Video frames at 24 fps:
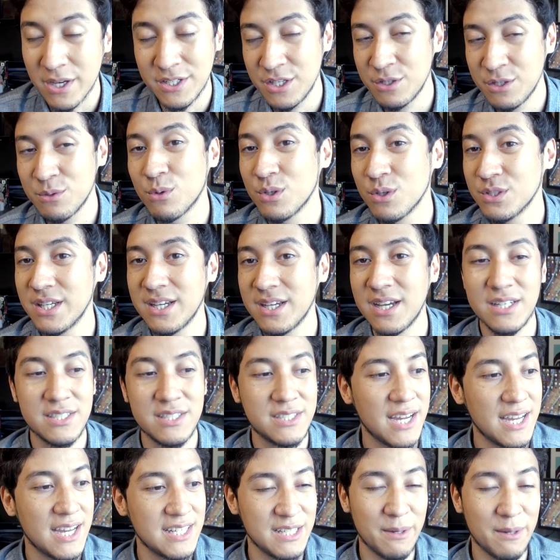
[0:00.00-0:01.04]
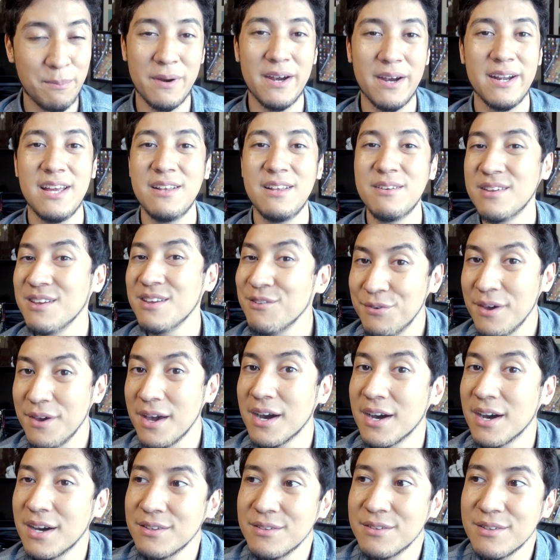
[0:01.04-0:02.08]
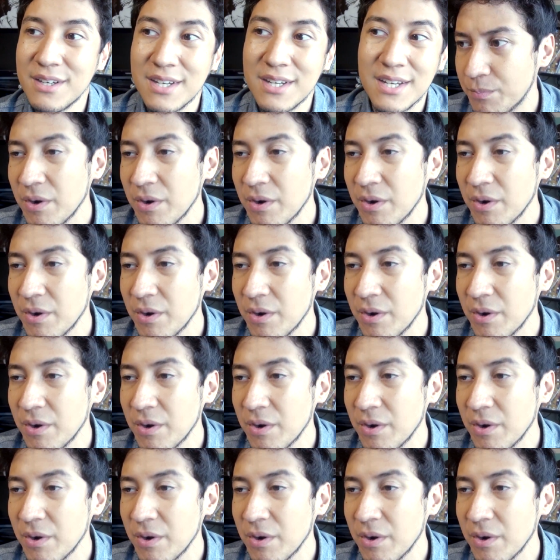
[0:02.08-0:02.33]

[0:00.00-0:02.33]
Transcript: a gente não consegue achar esse aparelho nem ferrando.